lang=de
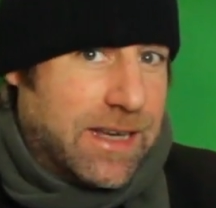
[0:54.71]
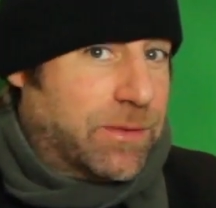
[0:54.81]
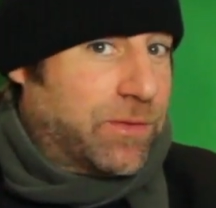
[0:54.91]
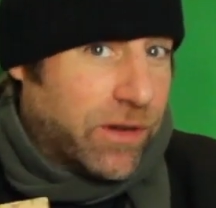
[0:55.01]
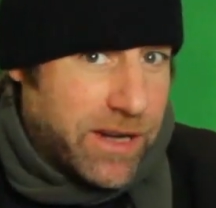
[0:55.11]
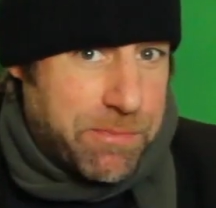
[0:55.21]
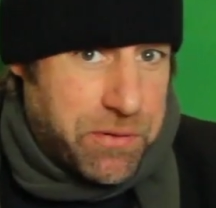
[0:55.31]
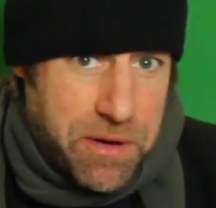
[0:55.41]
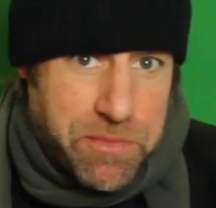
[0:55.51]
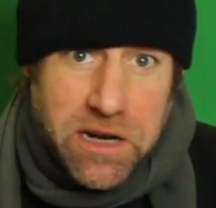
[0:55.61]
gibt es von der
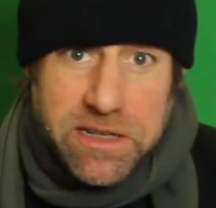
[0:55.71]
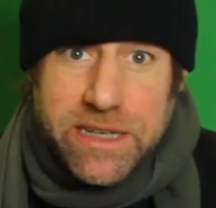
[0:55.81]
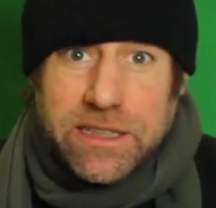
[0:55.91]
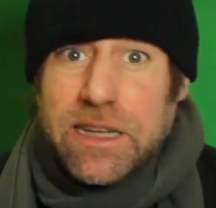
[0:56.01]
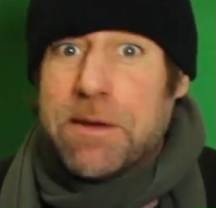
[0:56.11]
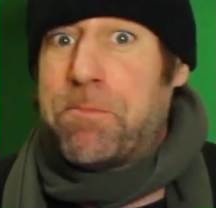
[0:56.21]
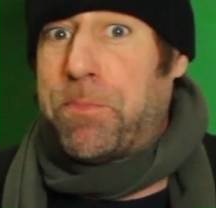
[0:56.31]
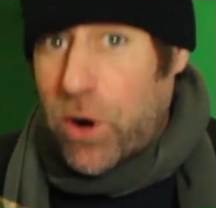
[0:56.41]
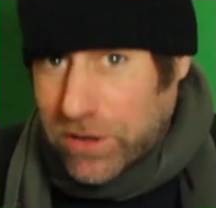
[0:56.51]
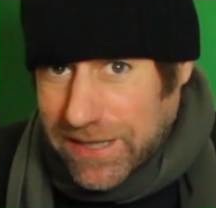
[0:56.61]
Premier League den
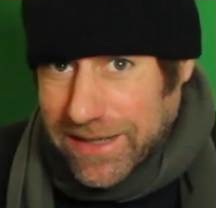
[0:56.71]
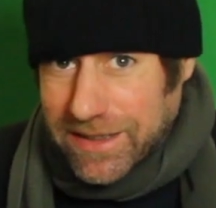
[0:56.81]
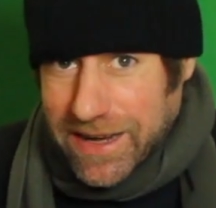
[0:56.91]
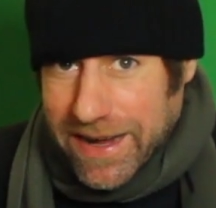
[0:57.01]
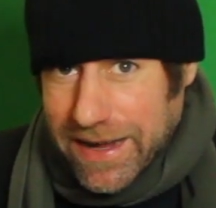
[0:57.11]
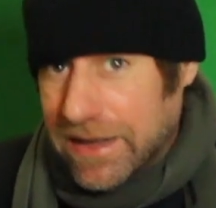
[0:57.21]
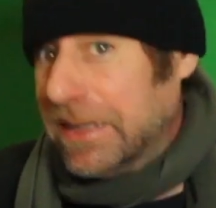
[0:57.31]
Boxing Day.